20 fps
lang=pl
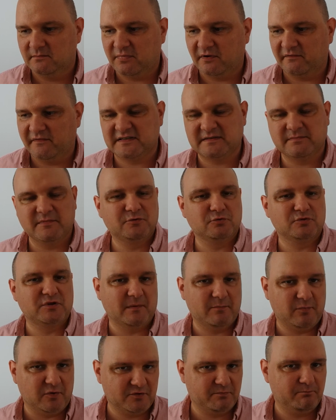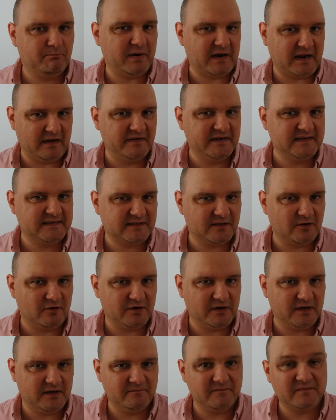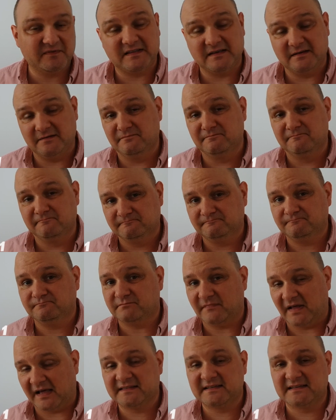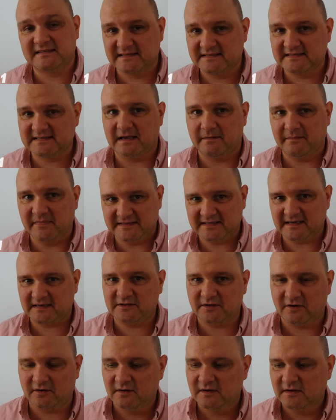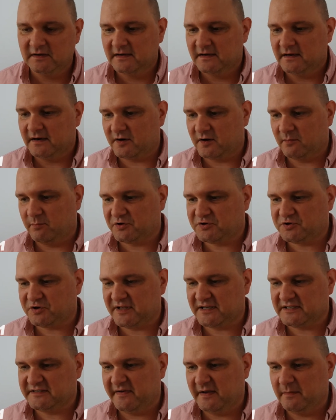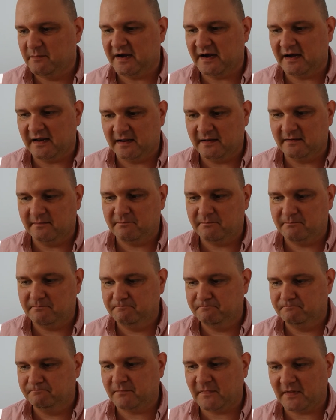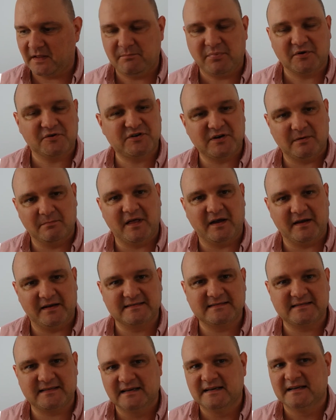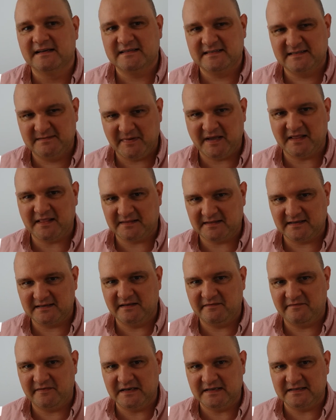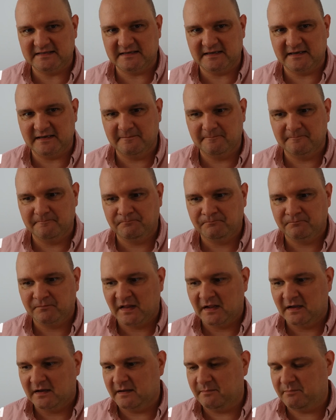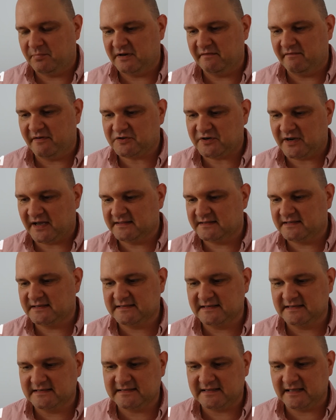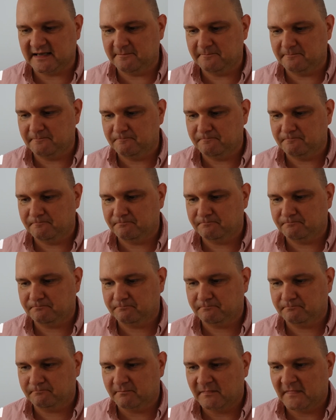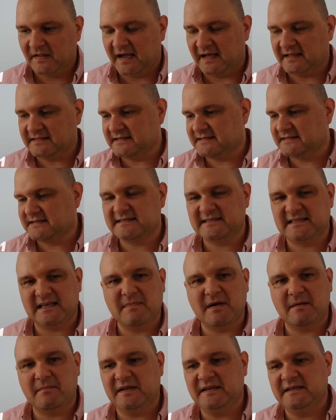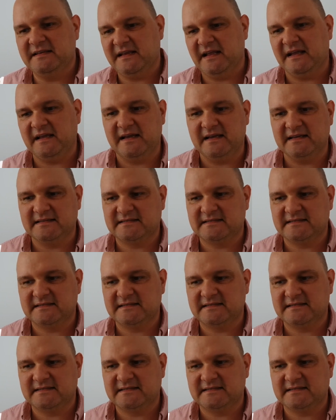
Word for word: powiedzmy tutaj po prawej stronie, w tym antysystemie, tak to roboczo nazwijmy, ale potrzebna jest zmiana tej definicji, ponieważ antysystem, antysystemem nie